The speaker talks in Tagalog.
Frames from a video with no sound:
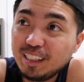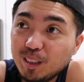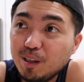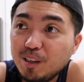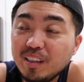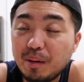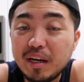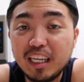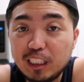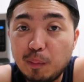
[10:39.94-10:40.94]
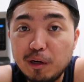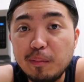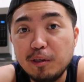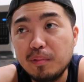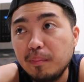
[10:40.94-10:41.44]
Dito, yun nga, makikita mo
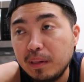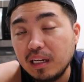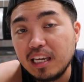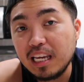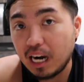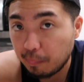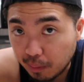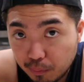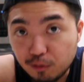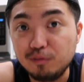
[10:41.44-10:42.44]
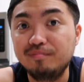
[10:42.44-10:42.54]
naman yung mga pinaghihirapan mo.